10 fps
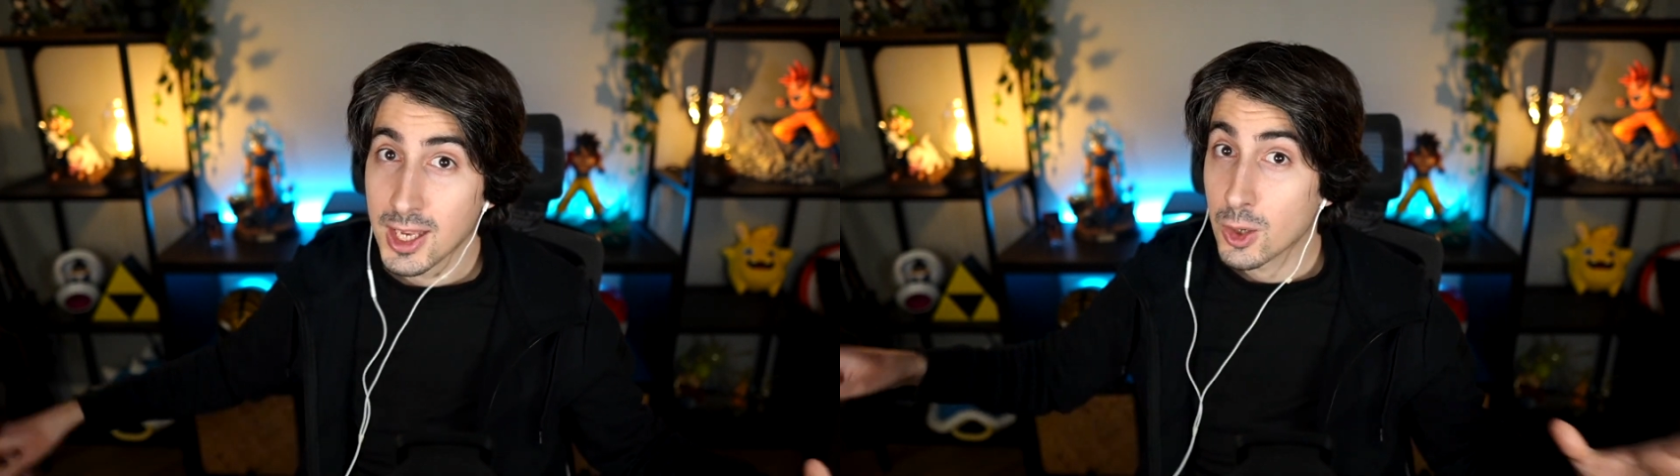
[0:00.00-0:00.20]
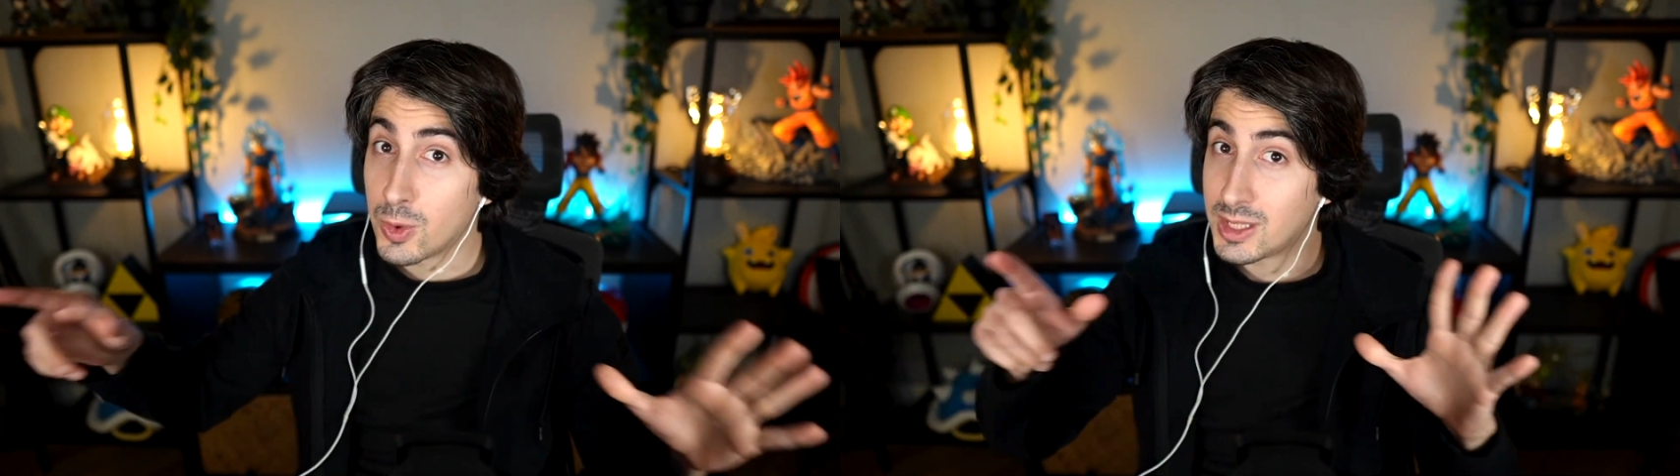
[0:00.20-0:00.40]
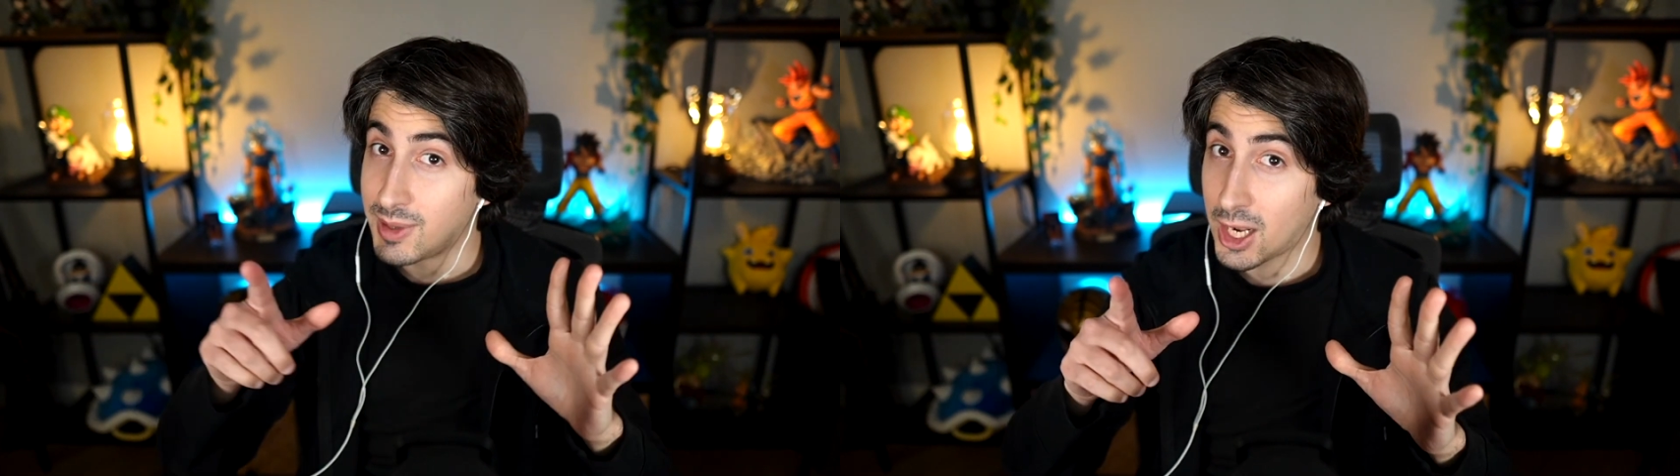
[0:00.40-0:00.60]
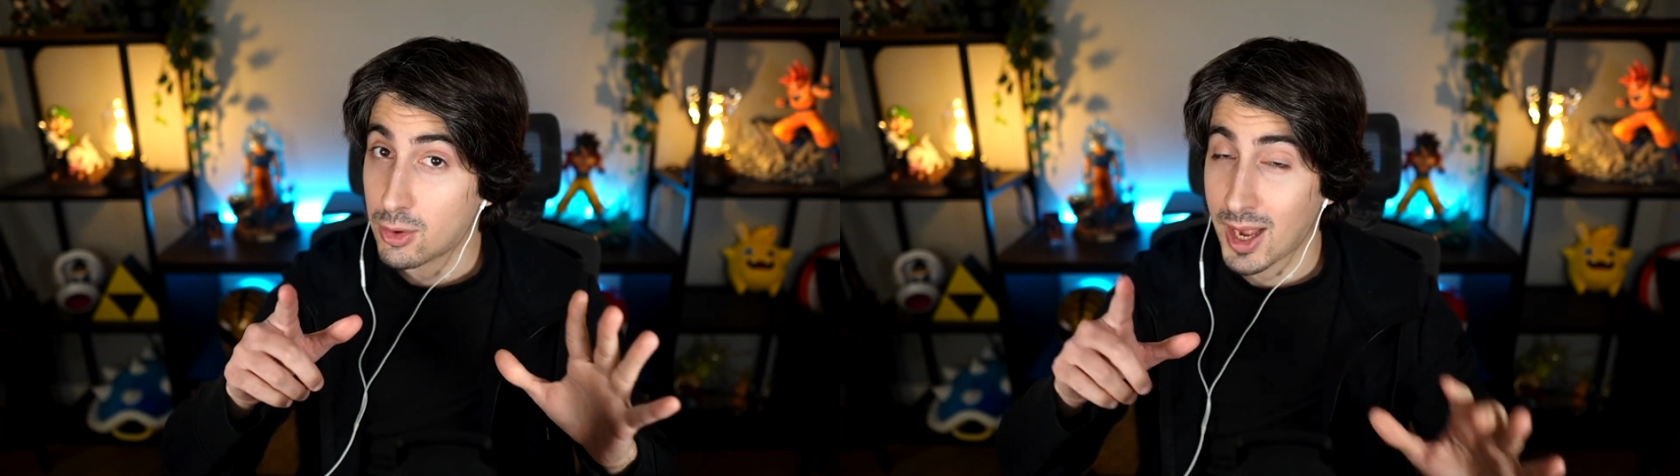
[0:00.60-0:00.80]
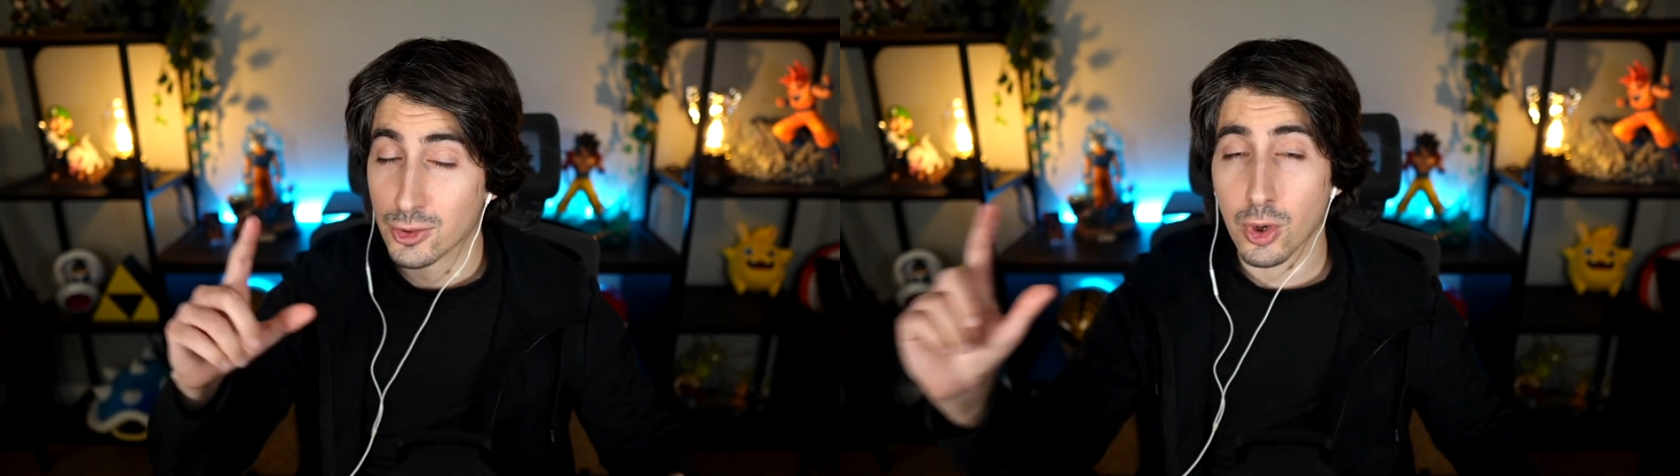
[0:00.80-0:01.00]
Quindi mi
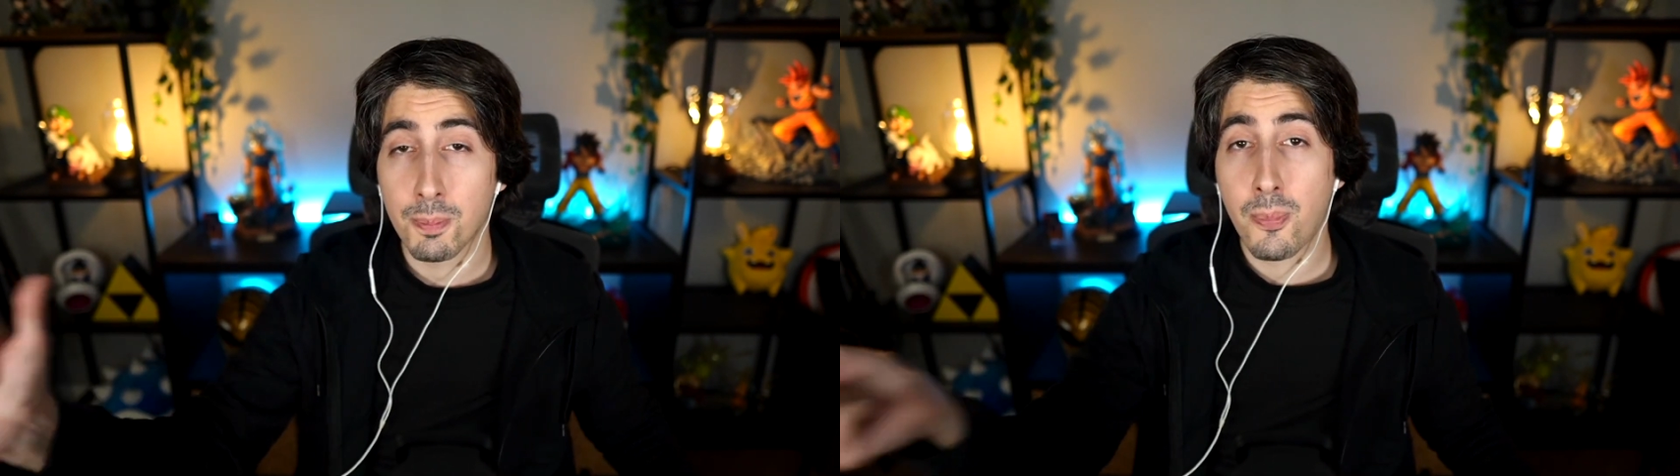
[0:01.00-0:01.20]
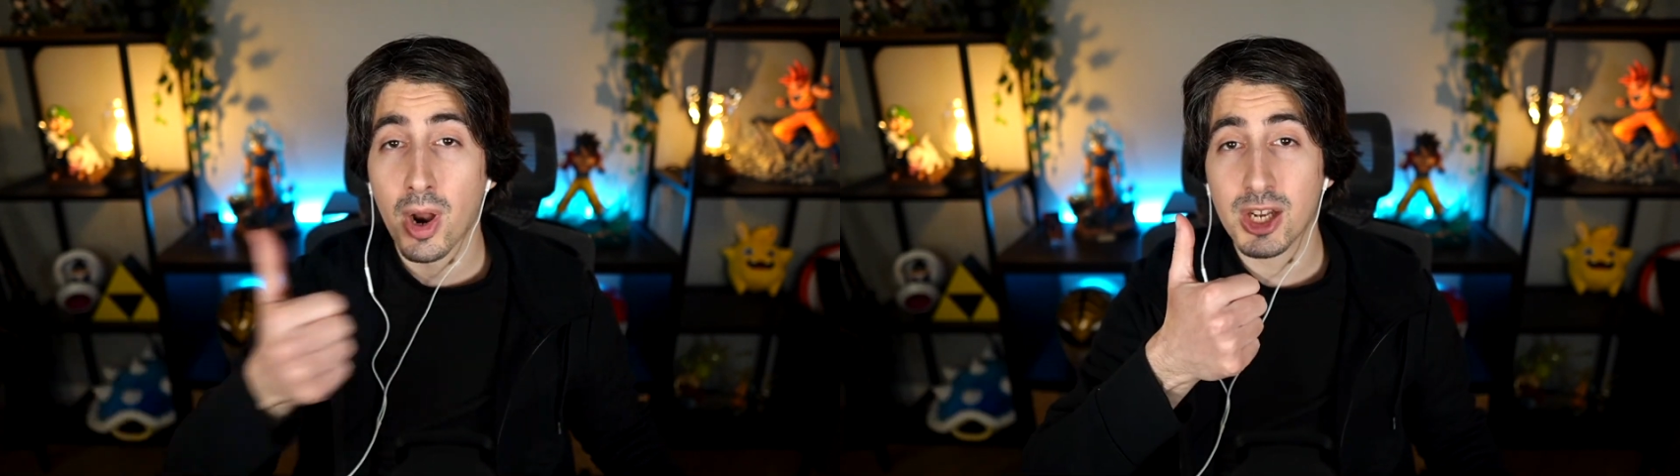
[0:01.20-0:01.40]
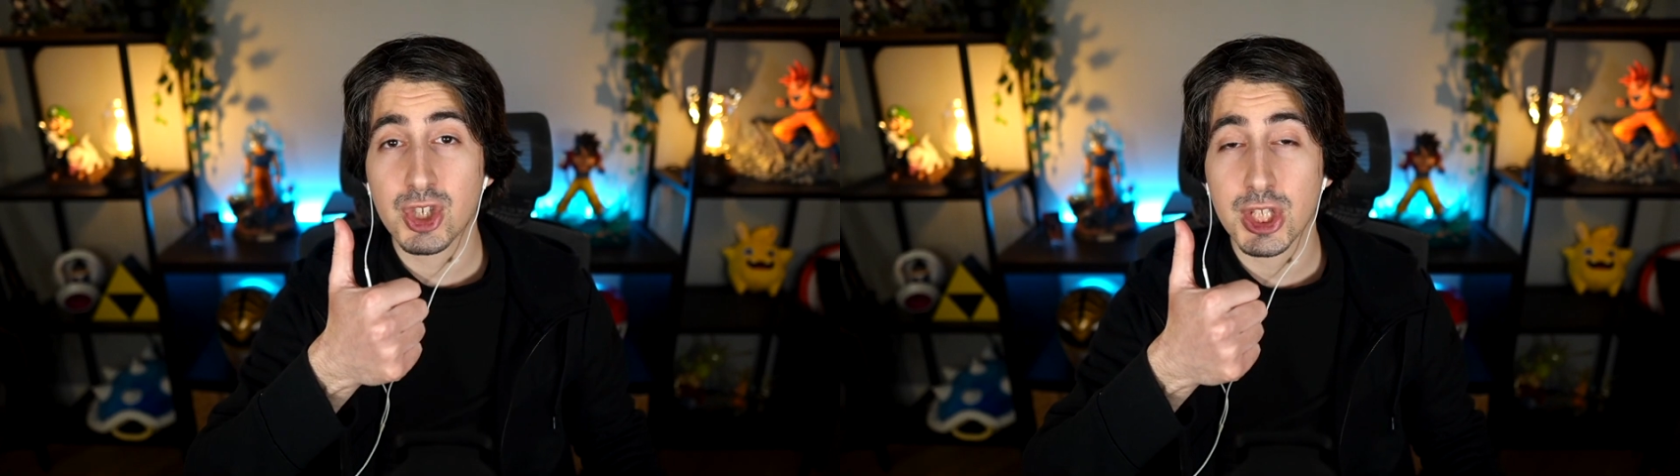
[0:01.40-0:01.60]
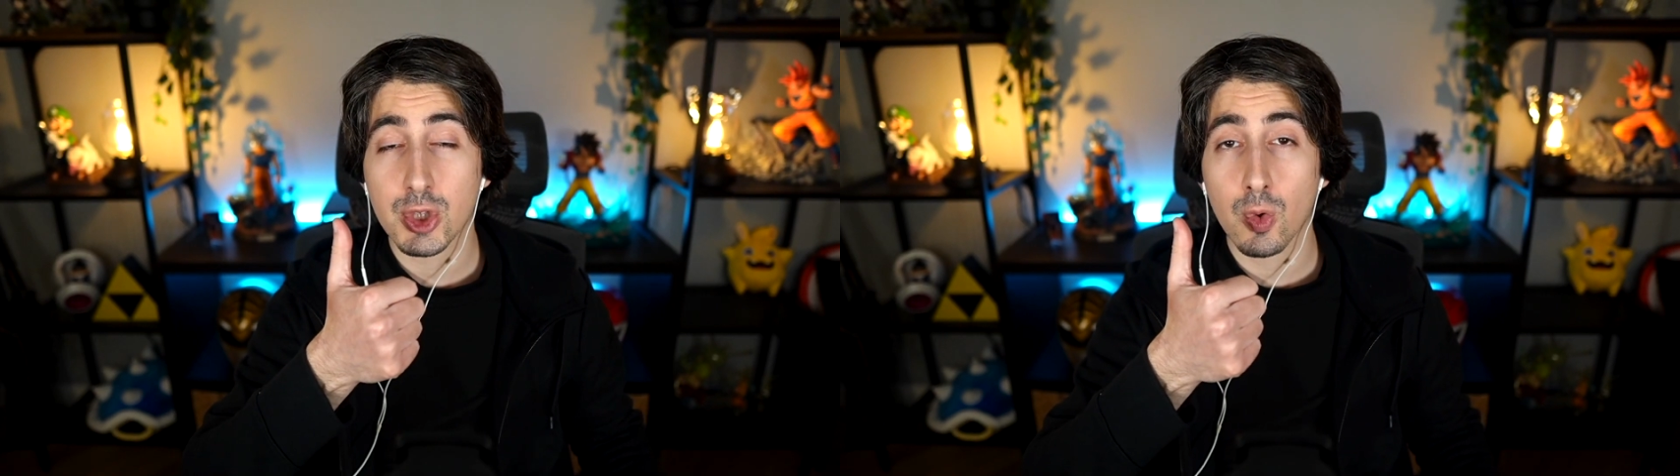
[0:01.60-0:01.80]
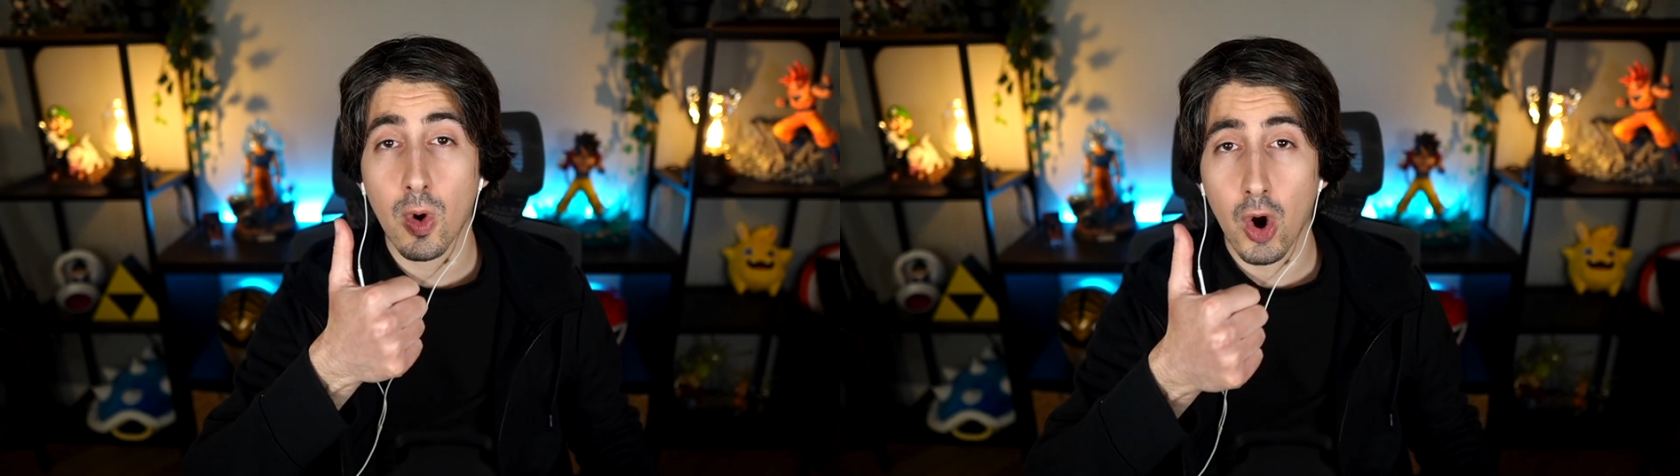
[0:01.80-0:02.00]
raccomando, pollice in
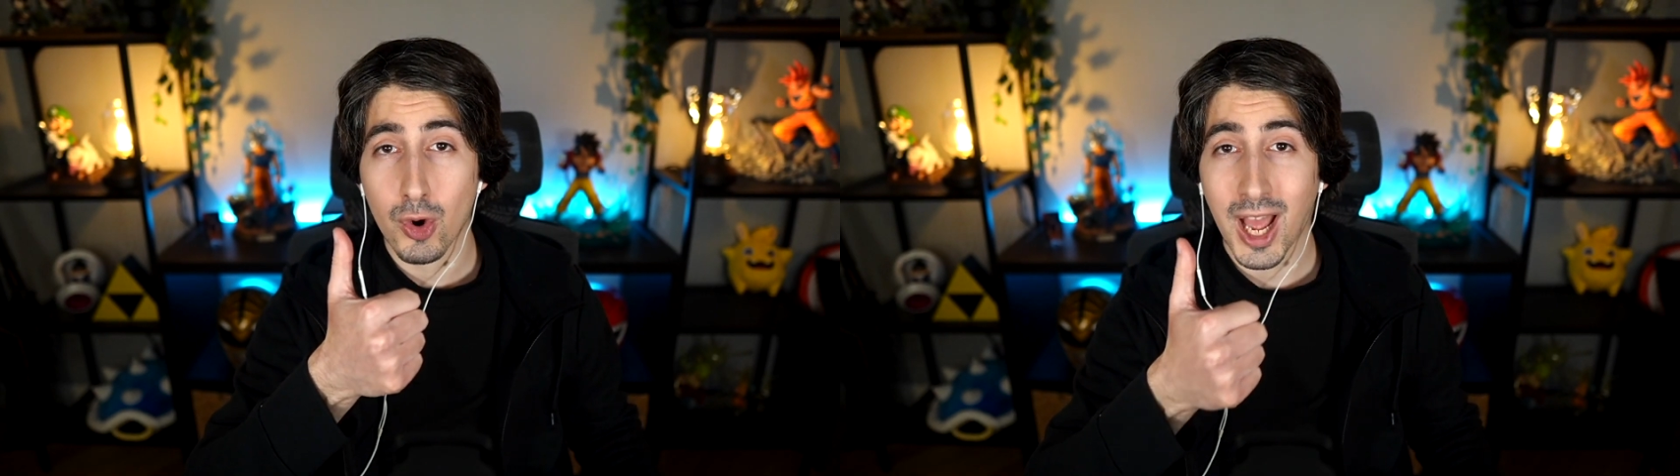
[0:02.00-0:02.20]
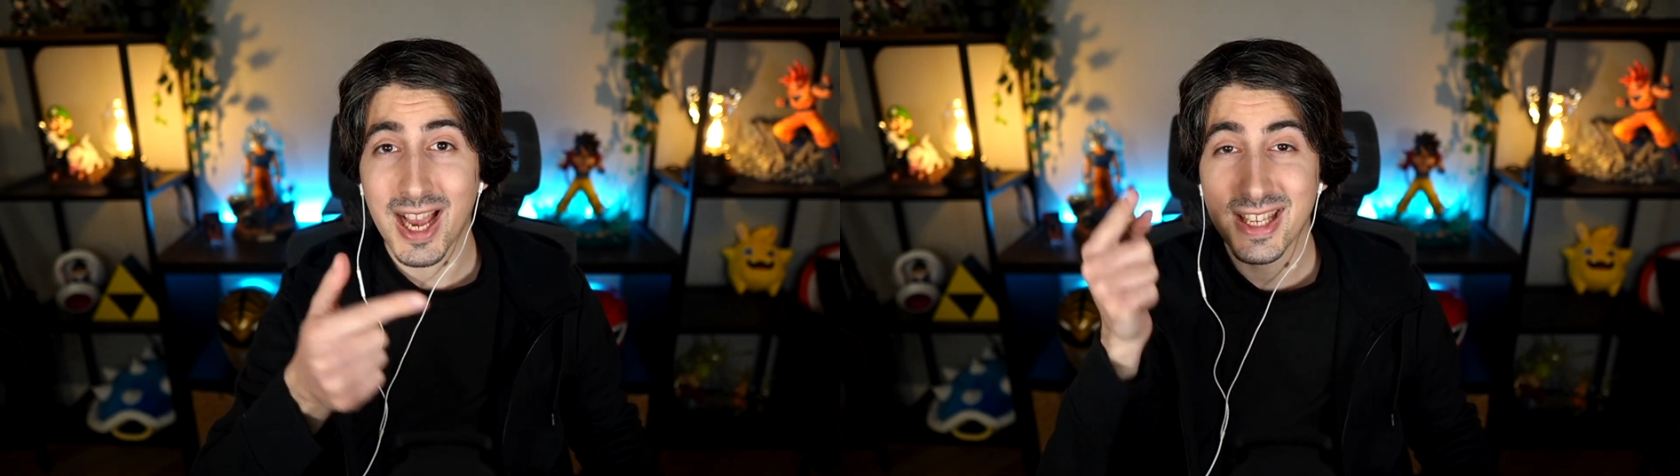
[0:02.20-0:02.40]
su ora,